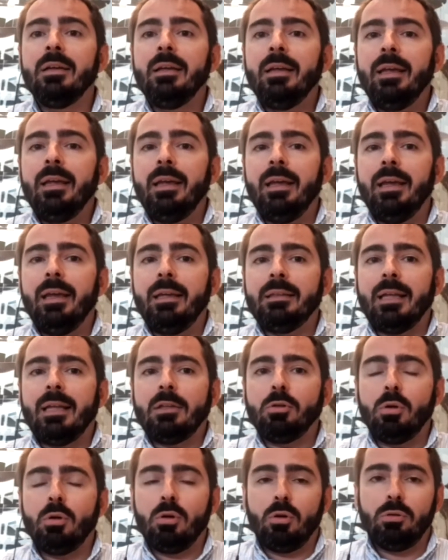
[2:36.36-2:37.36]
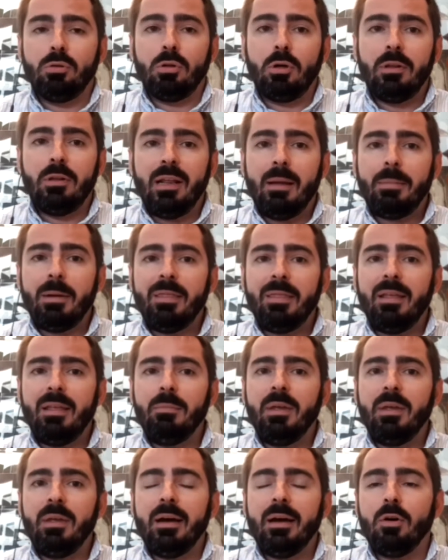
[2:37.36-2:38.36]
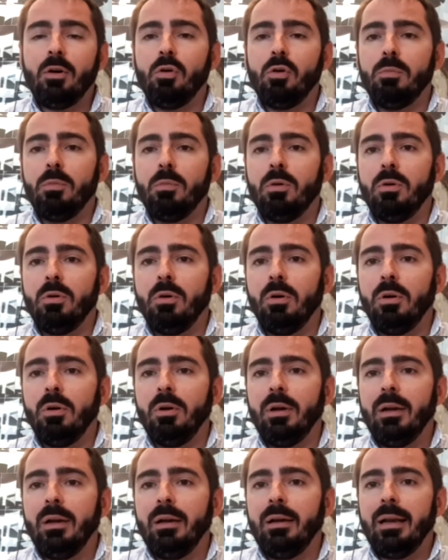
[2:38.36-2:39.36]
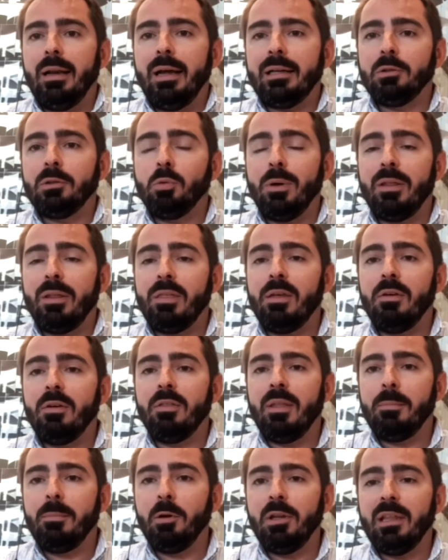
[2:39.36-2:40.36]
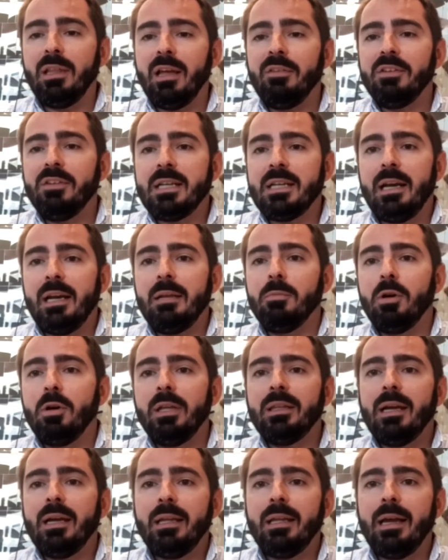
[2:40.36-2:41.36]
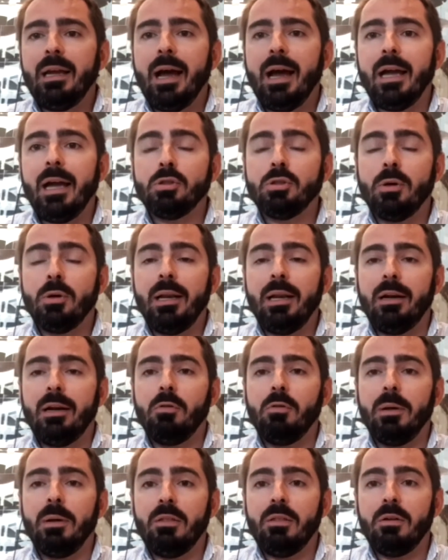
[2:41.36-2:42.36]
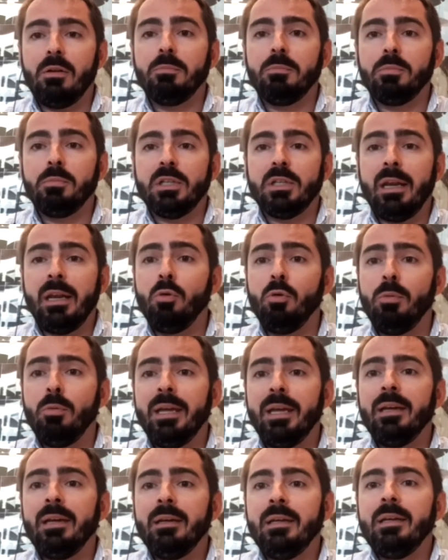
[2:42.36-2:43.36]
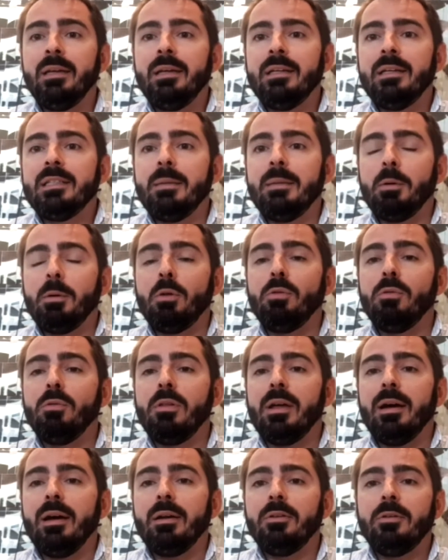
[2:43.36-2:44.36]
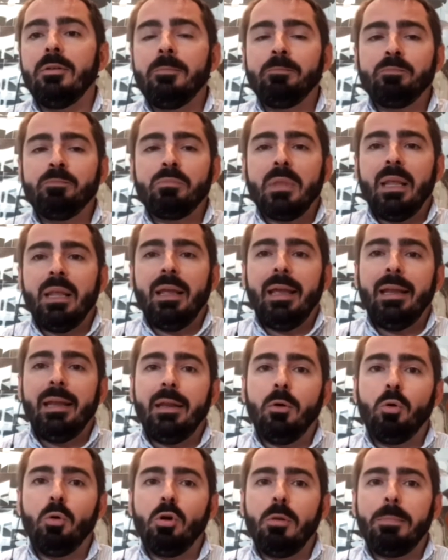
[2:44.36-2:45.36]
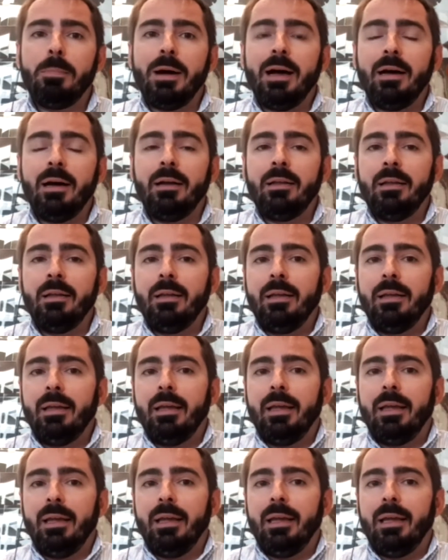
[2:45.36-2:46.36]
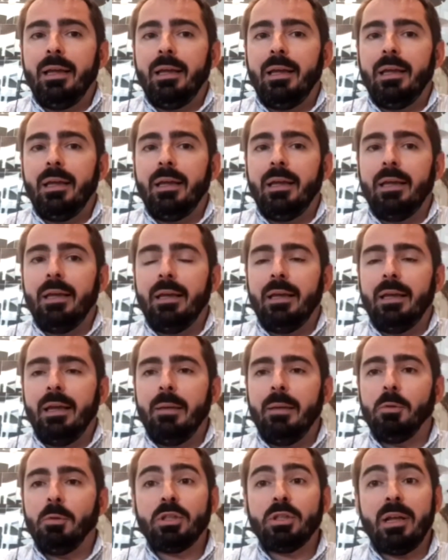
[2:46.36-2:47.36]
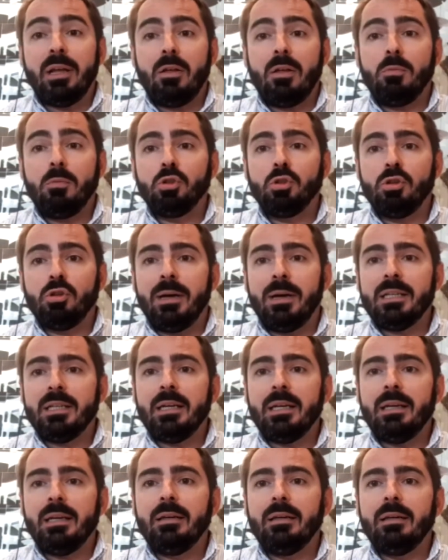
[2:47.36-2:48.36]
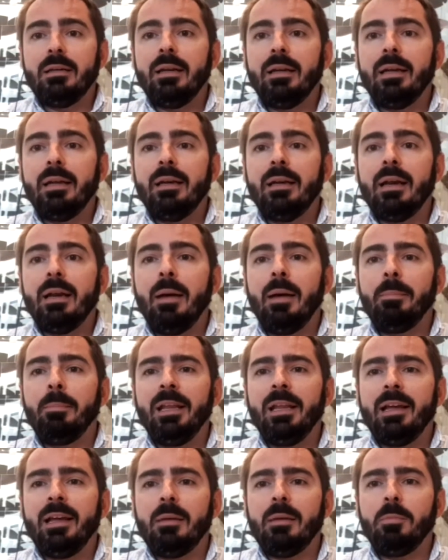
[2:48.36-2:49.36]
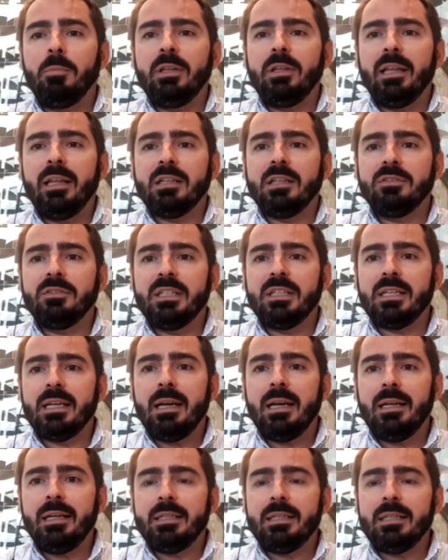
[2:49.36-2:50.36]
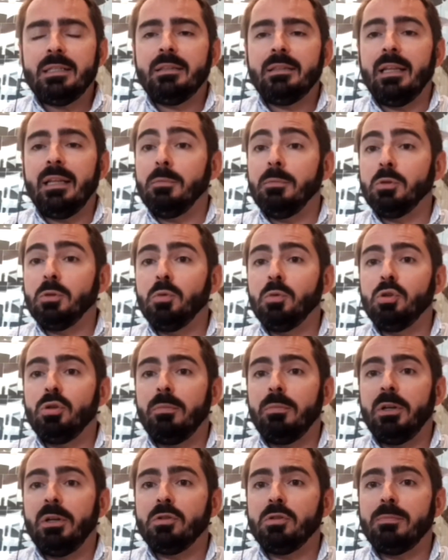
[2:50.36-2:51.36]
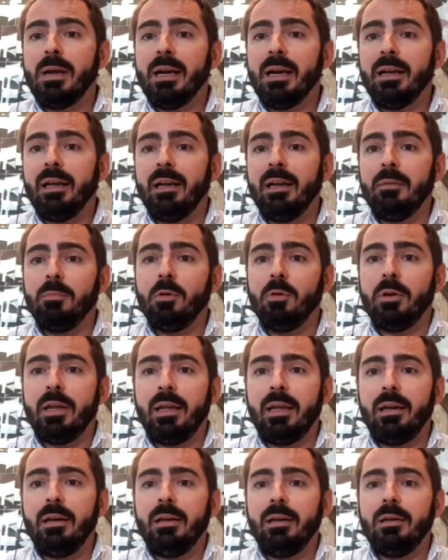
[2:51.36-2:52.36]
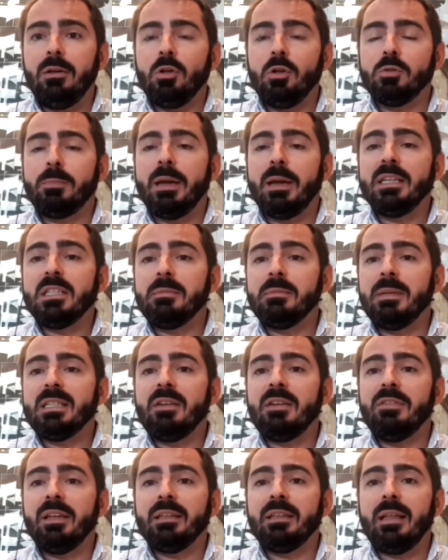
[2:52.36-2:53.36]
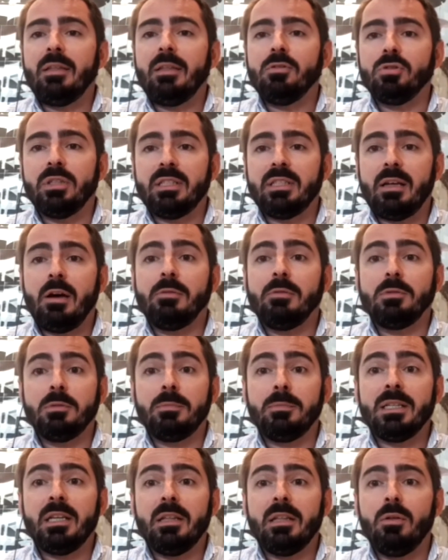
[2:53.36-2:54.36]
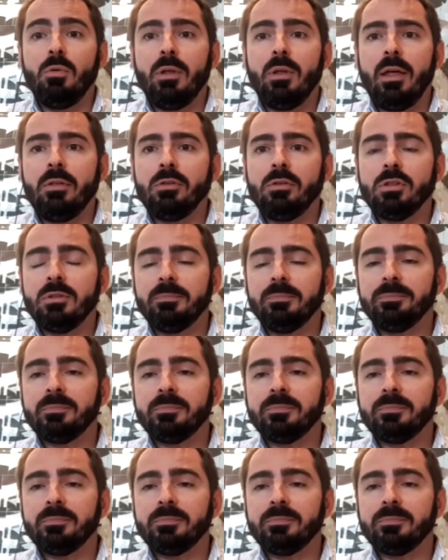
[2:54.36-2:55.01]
eh, tanto el control de la pandemia como la actuación de política fiscal y monetaria ha hecho que la recuperación pues, en V se produzca. ¿no? En Europa, eh, hemos tardado mucho más en, aplicar políticas fiscales, tenemos mucho menos margen porque los países más afectados estábamos más endeudados